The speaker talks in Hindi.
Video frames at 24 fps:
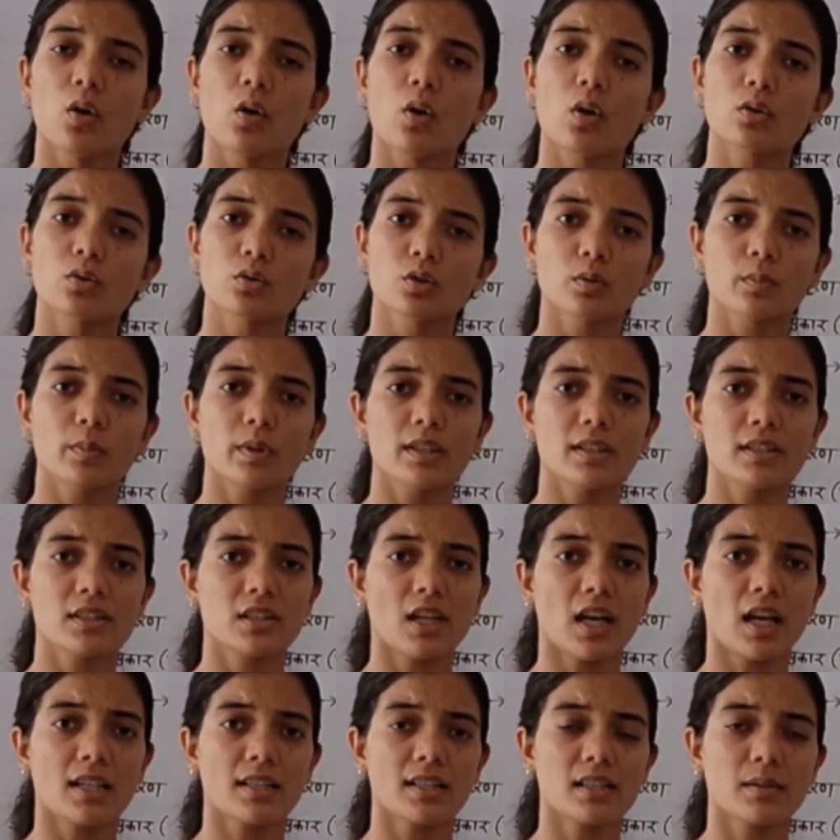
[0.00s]
और दुर्बल
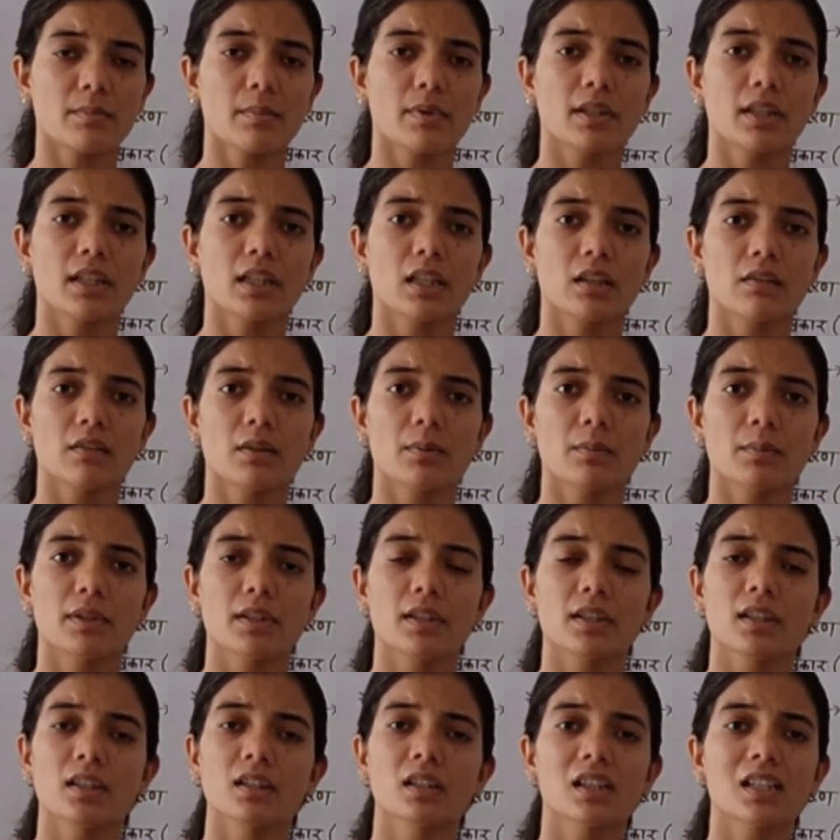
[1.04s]
क्षार से बने लवण
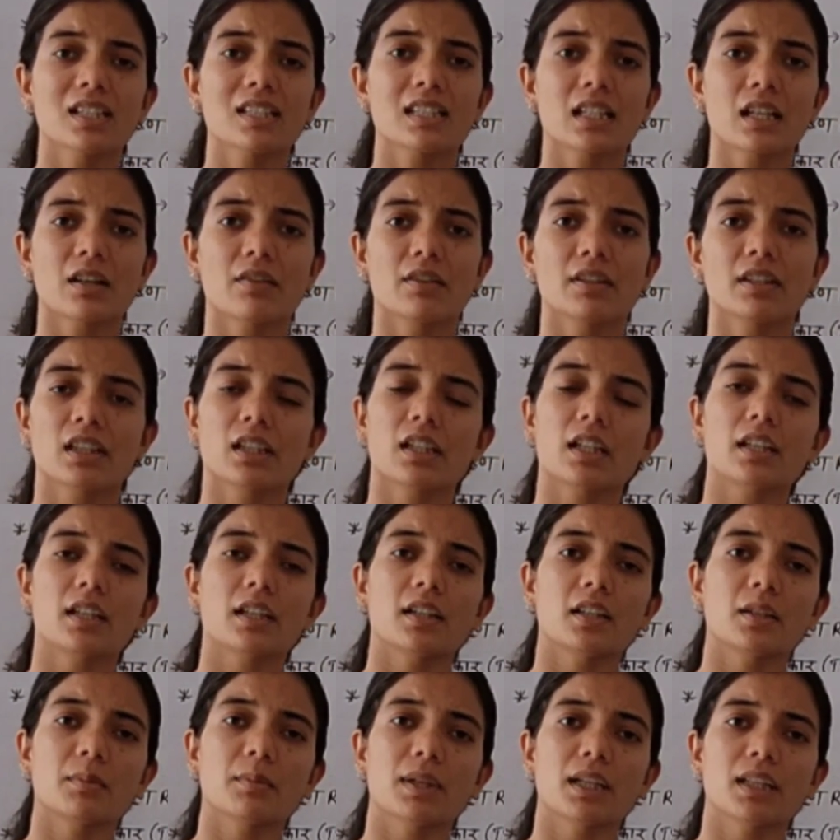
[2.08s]
भी किस लवण की
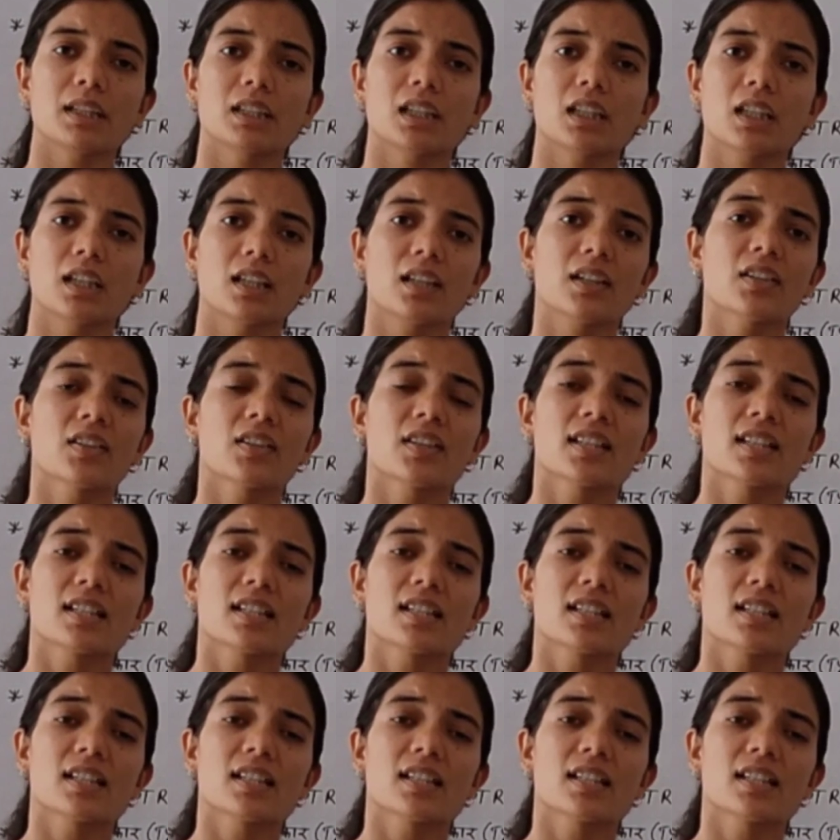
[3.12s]
कैटेगरी में आते हैं